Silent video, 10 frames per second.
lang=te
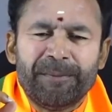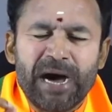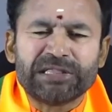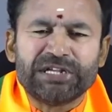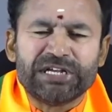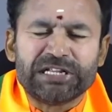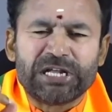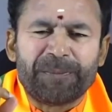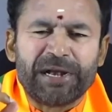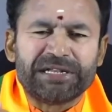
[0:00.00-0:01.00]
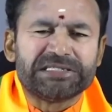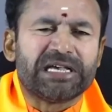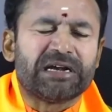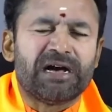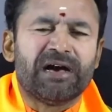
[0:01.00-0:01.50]
భారతీయ జనతా పార్టీ
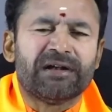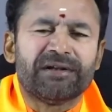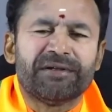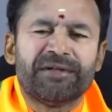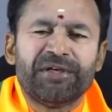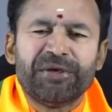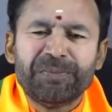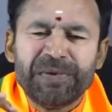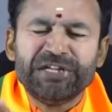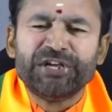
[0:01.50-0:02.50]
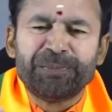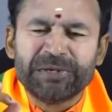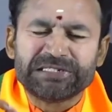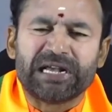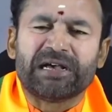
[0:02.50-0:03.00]
సర్కార్ బీజేపీ
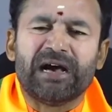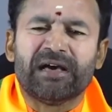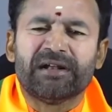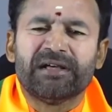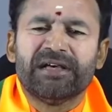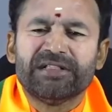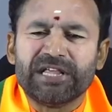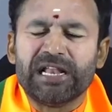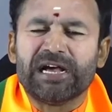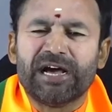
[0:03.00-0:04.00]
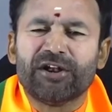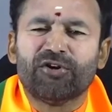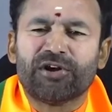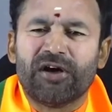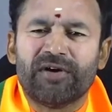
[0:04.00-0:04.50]
సర్కార్
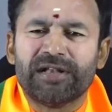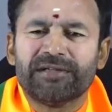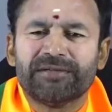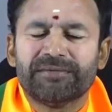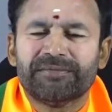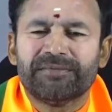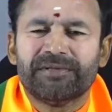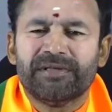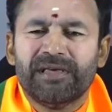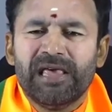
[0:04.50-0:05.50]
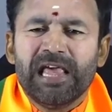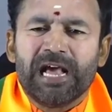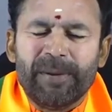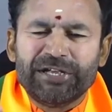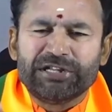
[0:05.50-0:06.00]
తెలంగాణలో రావాలి
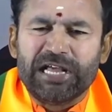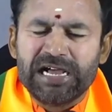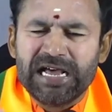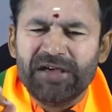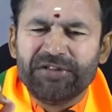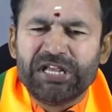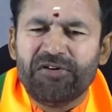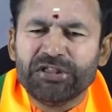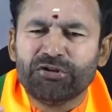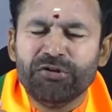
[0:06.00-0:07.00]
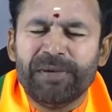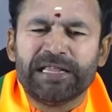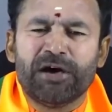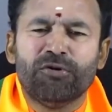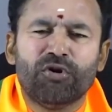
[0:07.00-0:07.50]
కాబట్టి తెలంగాణ విద్యావంతులు
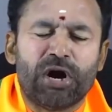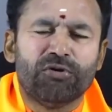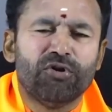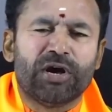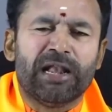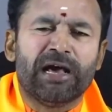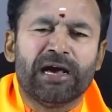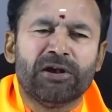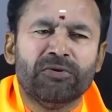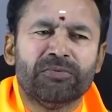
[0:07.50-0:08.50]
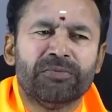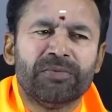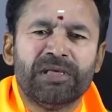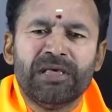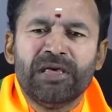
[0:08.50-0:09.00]
మేధావులు కౌలు కళాకారులు
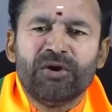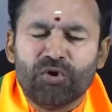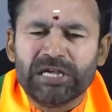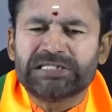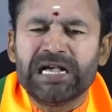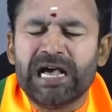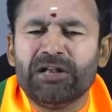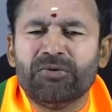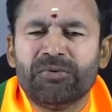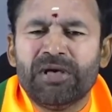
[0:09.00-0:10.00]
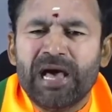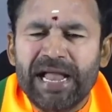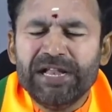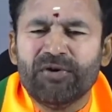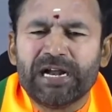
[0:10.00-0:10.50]
కుల సంఘాలు
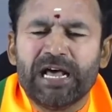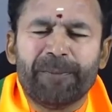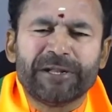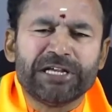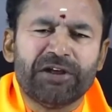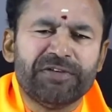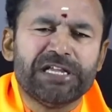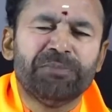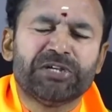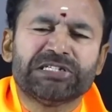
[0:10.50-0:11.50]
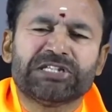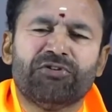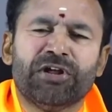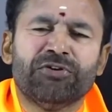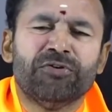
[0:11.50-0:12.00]
అన్ని వర్గాల ప్రజలకు విజ్ఞప్తి చేస్తా
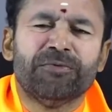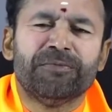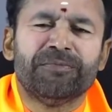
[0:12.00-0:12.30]
ఉన్నారు